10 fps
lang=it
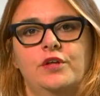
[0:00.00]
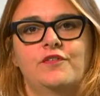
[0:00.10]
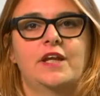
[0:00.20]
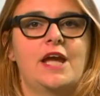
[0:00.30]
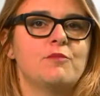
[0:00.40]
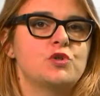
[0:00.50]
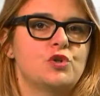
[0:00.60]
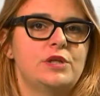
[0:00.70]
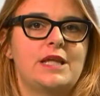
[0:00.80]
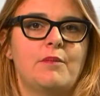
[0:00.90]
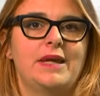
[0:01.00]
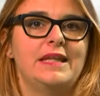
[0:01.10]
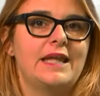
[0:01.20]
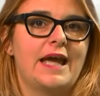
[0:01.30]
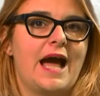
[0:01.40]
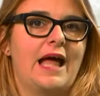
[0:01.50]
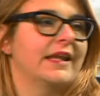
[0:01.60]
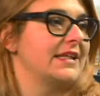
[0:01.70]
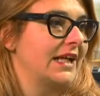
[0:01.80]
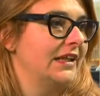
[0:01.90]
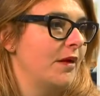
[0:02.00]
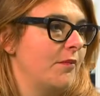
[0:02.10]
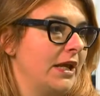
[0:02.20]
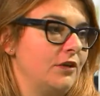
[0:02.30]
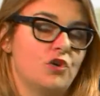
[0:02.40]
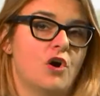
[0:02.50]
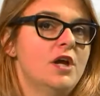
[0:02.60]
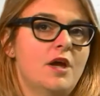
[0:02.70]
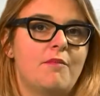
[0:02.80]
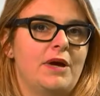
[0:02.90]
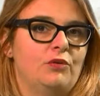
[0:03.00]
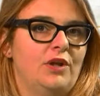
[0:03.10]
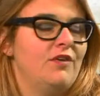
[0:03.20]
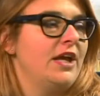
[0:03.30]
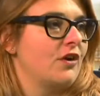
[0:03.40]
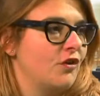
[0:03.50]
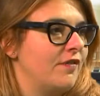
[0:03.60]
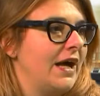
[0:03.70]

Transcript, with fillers: riferiamo solitamente al riscaldamento ma non è vero,